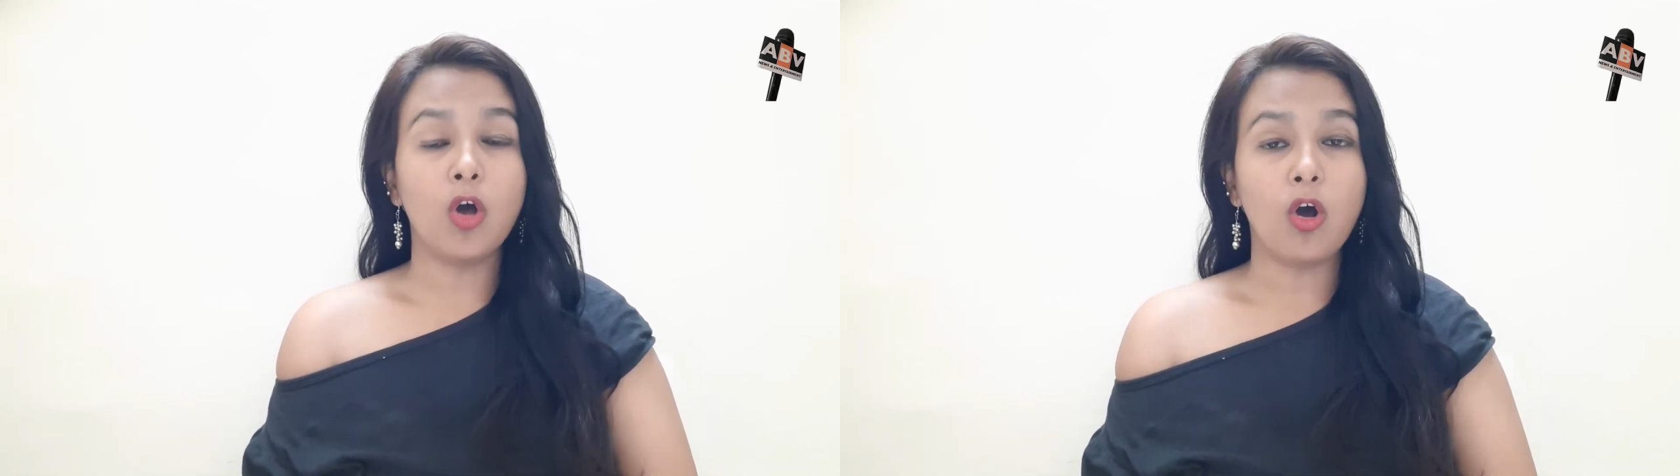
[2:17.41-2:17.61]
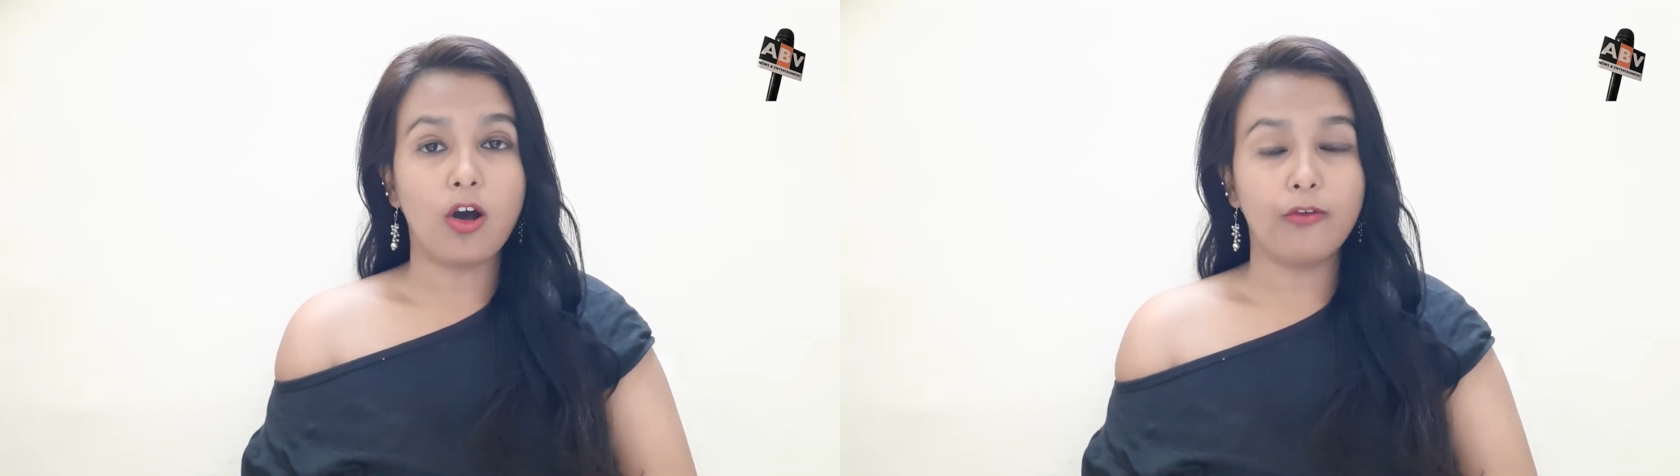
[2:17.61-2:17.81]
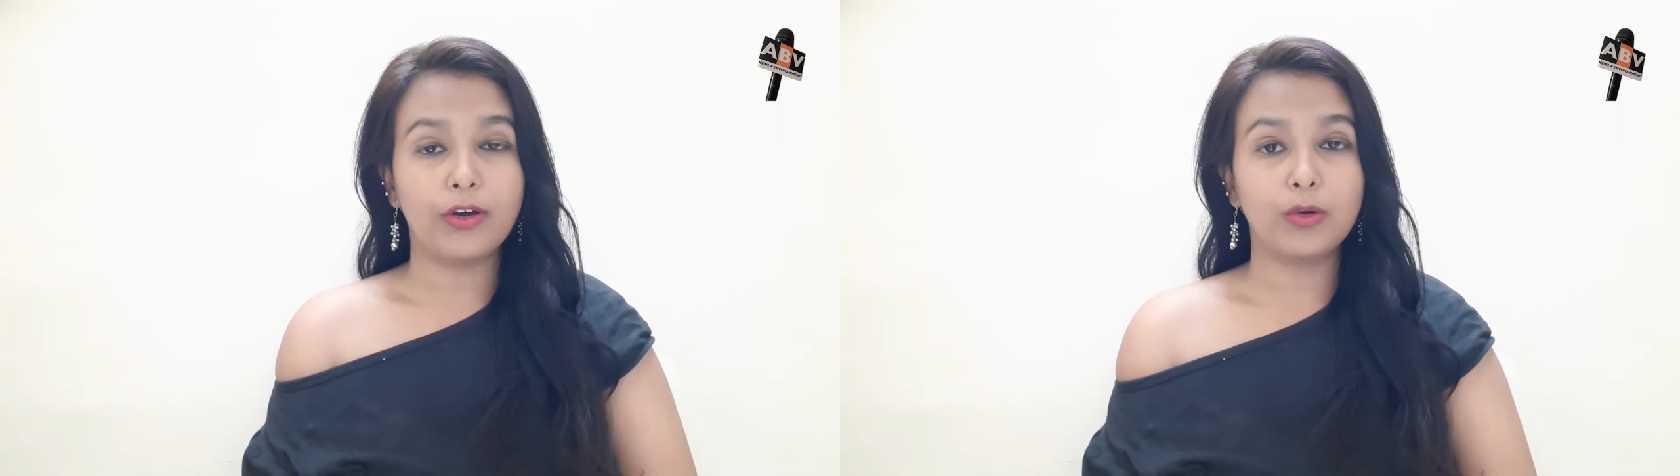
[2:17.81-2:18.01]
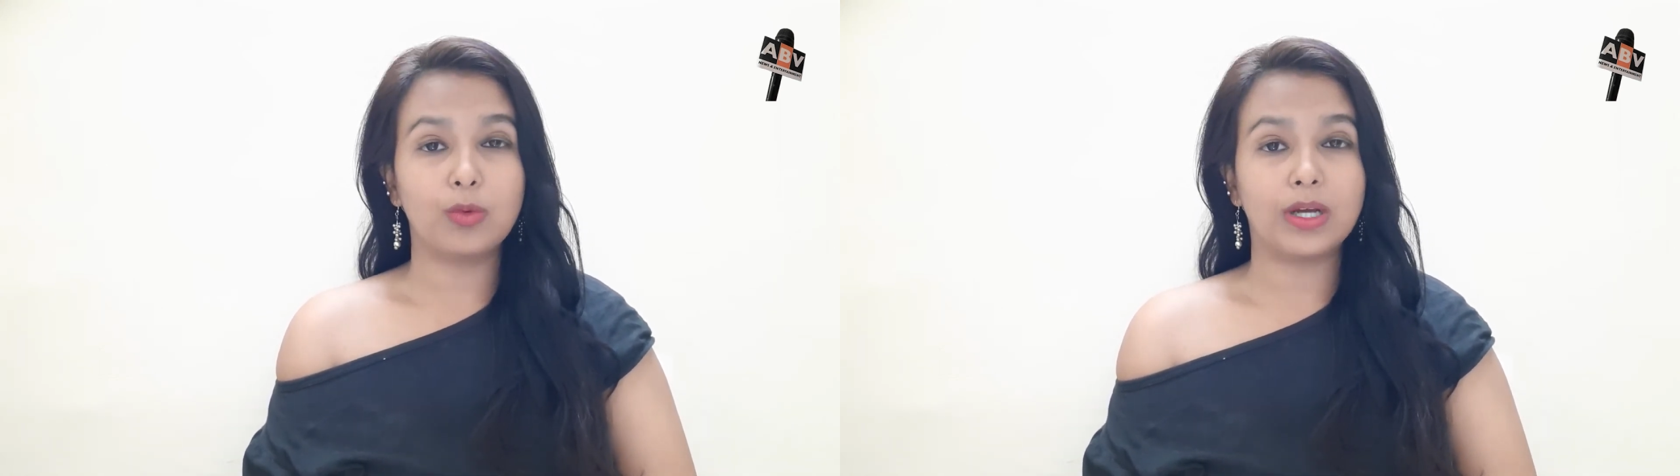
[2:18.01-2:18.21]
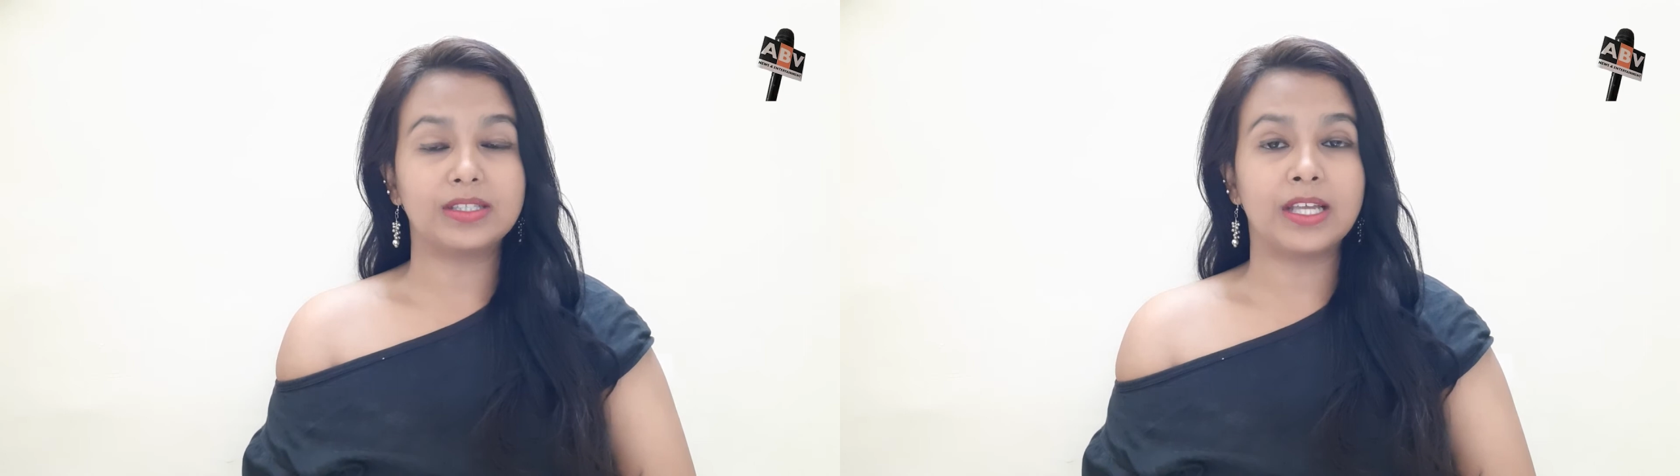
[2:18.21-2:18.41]
नौ ऑफर
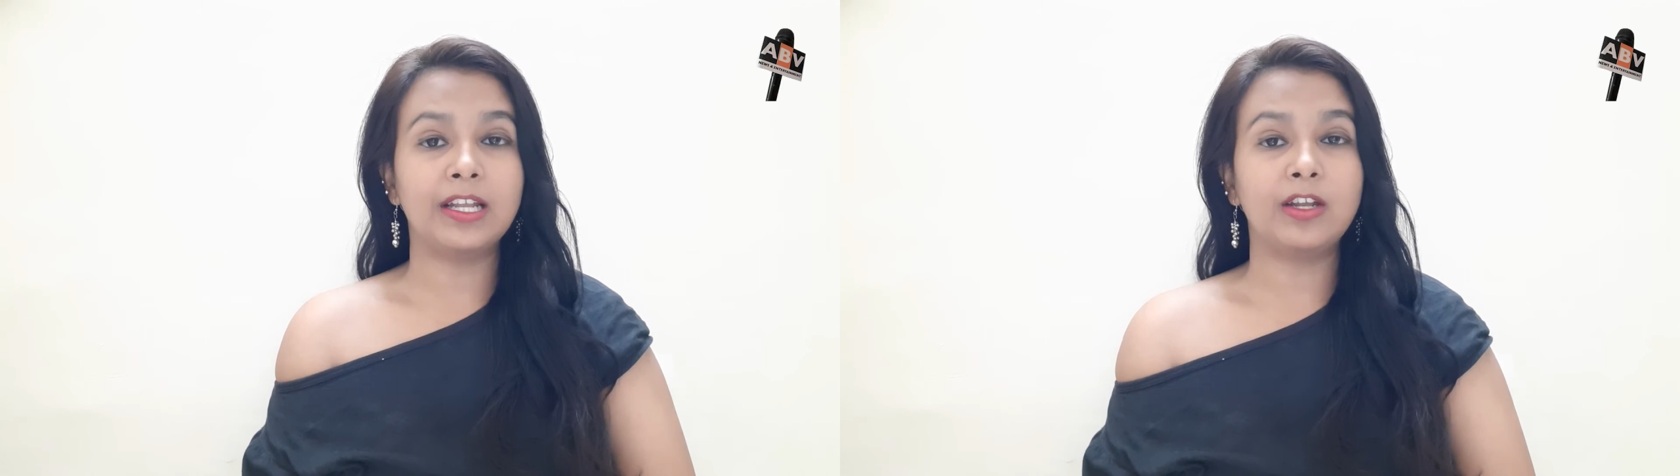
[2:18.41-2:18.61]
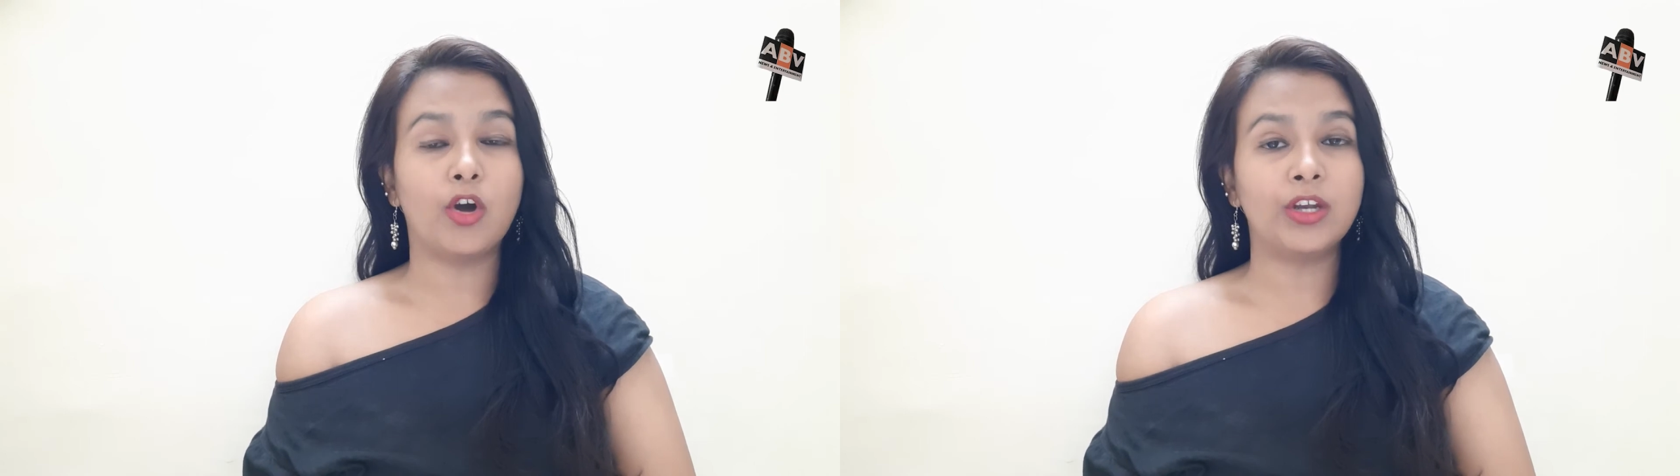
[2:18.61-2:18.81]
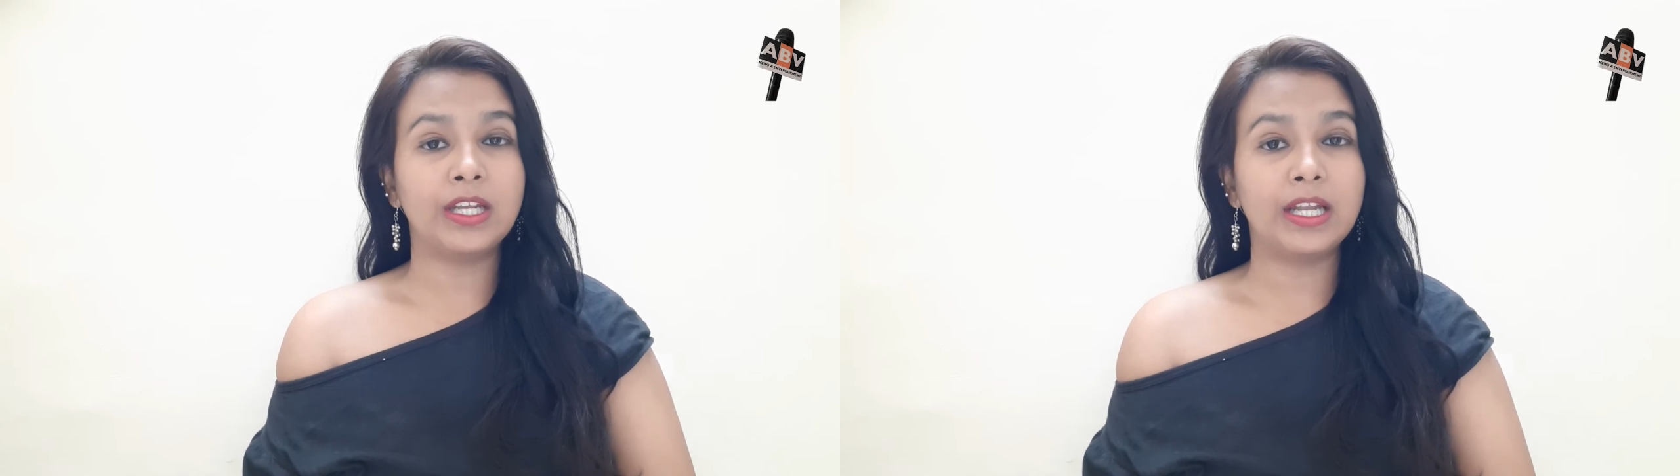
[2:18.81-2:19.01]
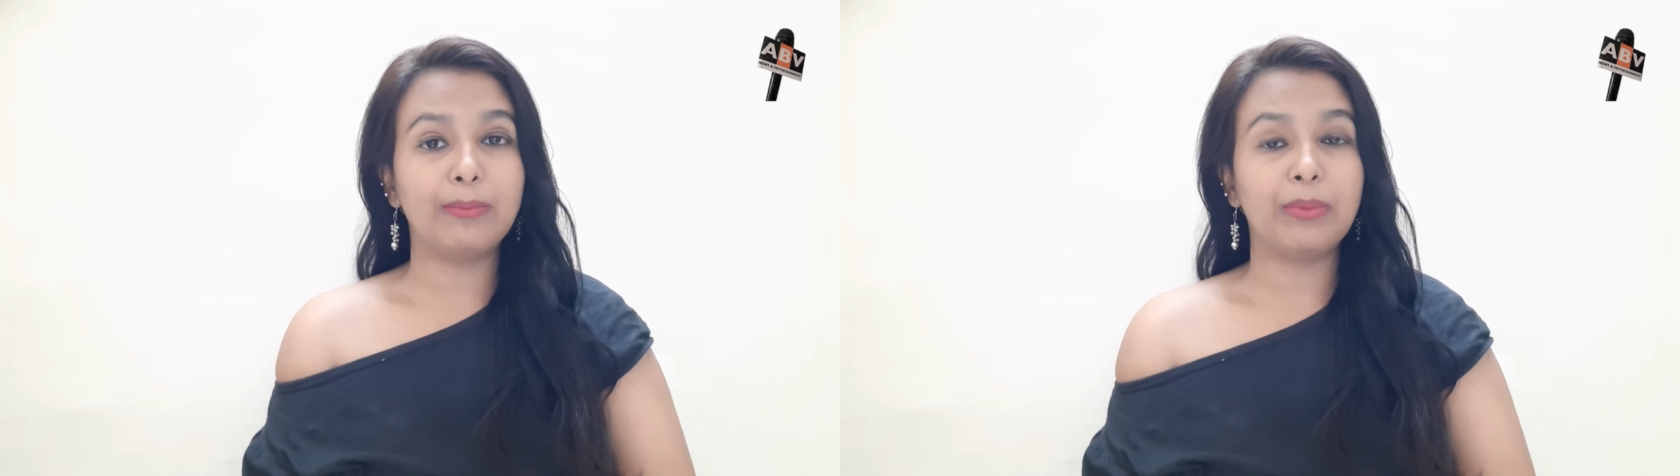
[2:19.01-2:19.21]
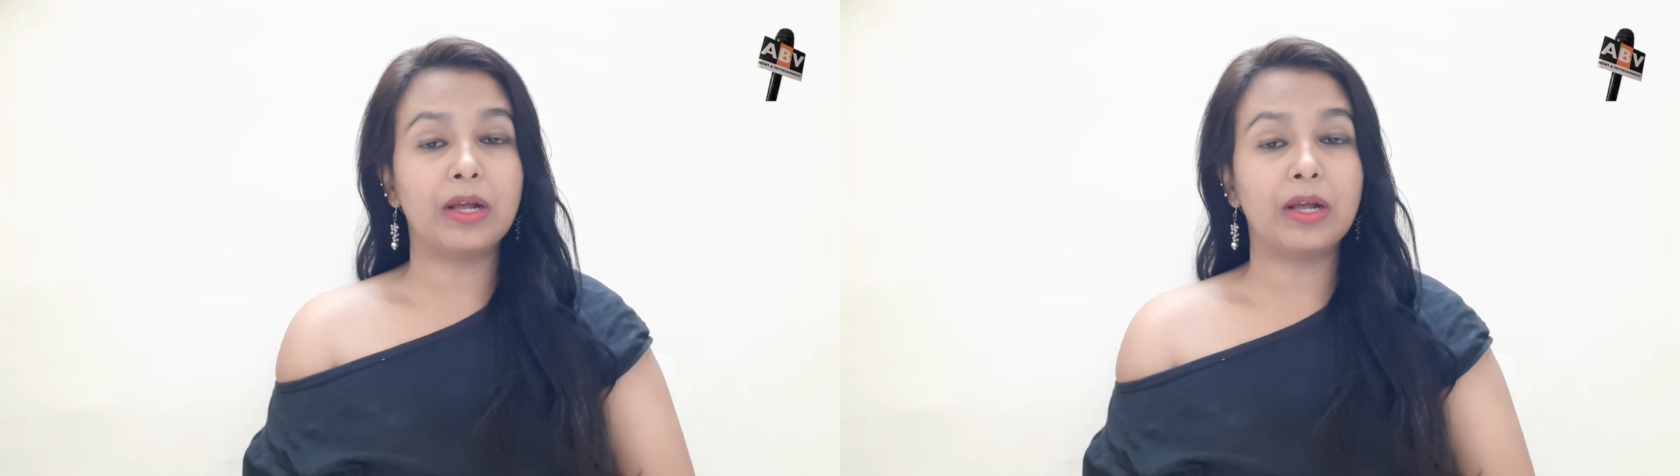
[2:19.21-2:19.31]
हुआ सनी लियोनी ने